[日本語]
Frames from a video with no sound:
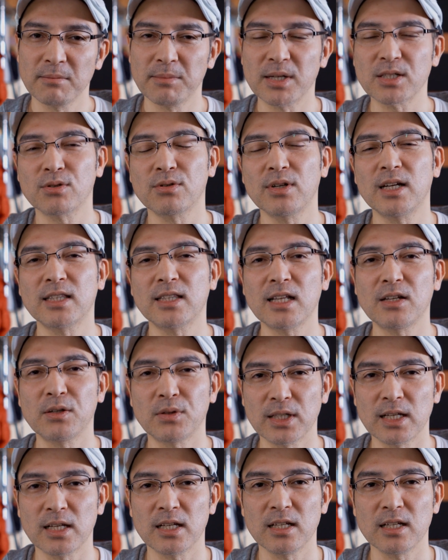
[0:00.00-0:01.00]
まあ、その辺
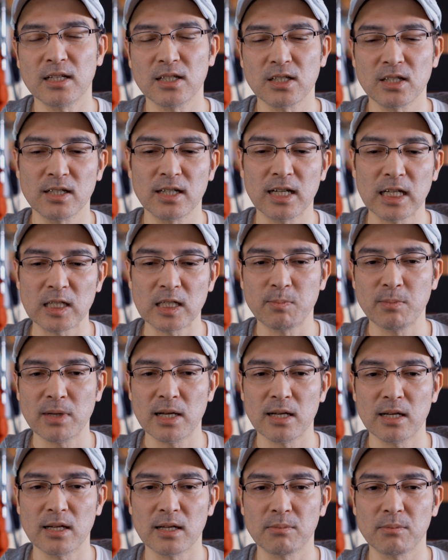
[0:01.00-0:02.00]
りをねしっかり、
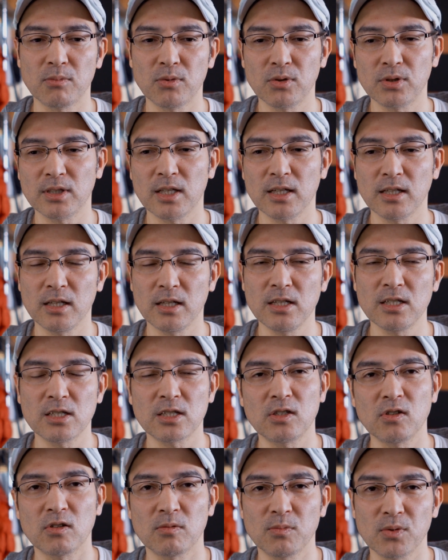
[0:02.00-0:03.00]
まあ、目的意
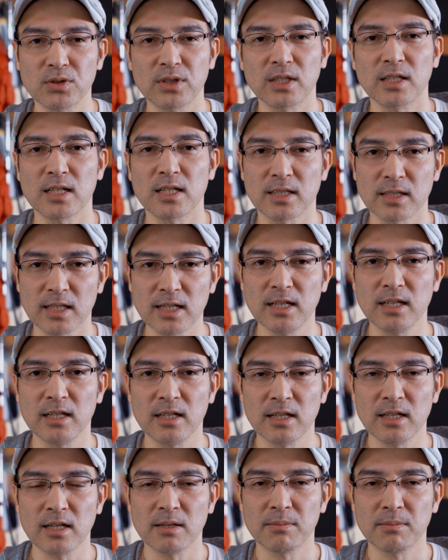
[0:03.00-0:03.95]
識を持ってですね、